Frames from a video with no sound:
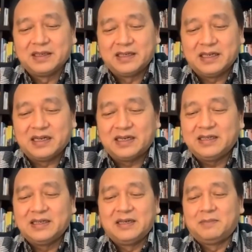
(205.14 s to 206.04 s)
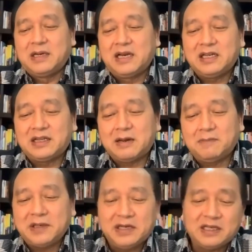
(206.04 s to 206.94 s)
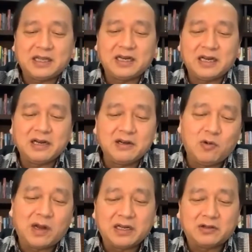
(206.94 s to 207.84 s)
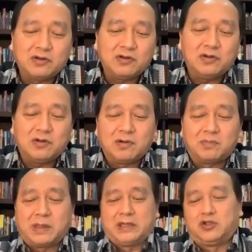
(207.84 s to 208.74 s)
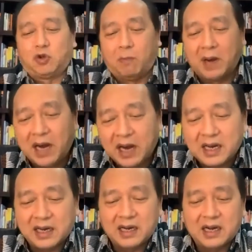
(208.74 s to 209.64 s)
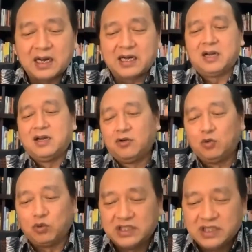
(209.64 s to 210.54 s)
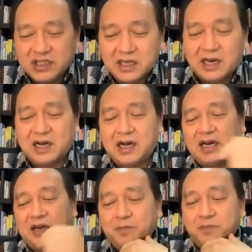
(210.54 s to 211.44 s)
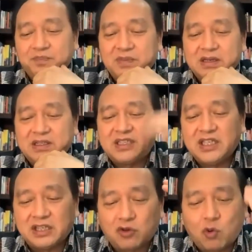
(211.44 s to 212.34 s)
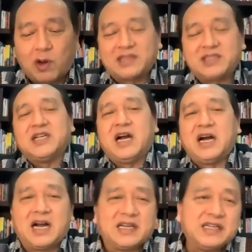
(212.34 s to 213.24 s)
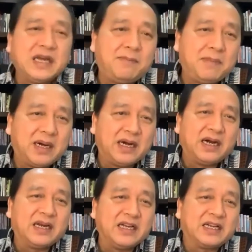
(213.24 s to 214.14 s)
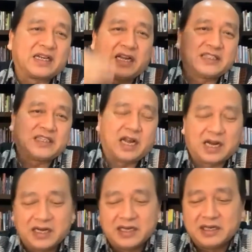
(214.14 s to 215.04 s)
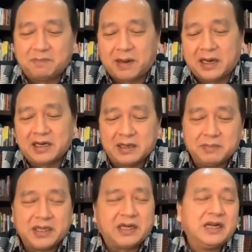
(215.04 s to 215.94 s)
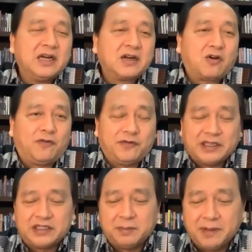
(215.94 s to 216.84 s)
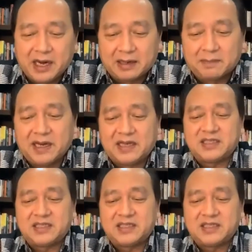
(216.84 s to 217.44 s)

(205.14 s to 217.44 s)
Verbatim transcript: Ya, penderitaan-penderitaan dari luar itu pencobaan, ujian, situasi yang nggak nyaman ya kayak sekarang ini pandemik COVID-19